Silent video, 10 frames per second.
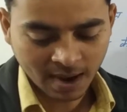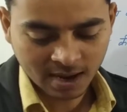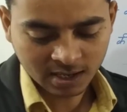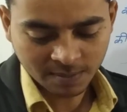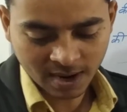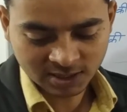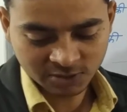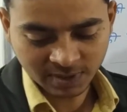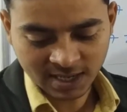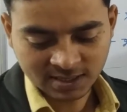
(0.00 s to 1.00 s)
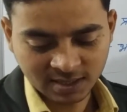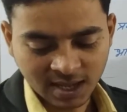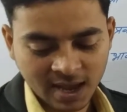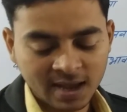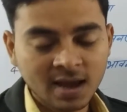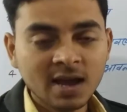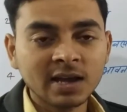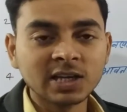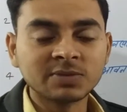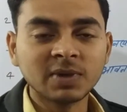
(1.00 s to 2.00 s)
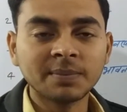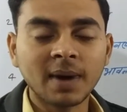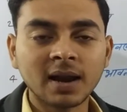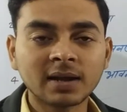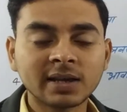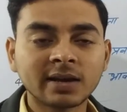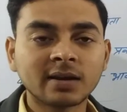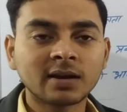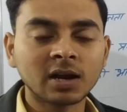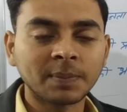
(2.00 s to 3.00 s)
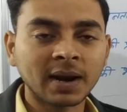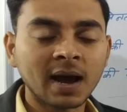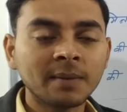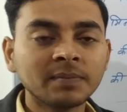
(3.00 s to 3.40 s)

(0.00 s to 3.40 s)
बालक का मानसिक विकास करता है इसमें बालक की कल्पना